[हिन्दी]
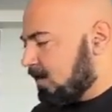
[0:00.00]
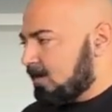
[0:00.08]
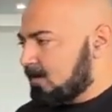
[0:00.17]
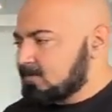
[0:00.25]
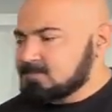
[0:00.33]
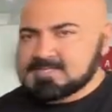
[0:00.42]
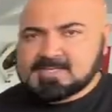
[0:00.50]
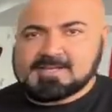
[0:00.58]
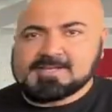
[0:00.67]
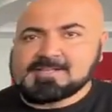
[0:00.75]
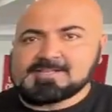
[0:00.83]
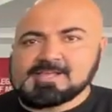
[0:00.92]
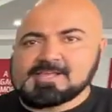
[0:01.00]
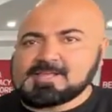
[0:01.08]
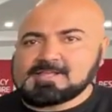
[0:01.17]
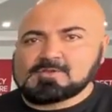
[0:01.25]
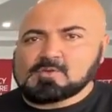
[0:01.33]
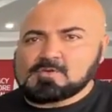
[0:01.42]
ज़िक्र करते हैं
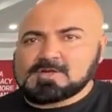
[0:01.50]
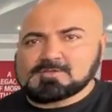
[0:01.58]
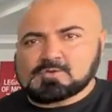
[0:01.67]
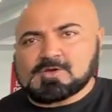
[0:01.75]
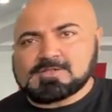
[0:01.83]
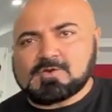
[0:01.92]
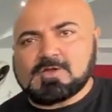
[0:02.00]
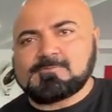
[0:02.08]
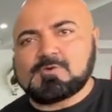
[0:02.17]
इन दोनों का थोड़ा थोड़ा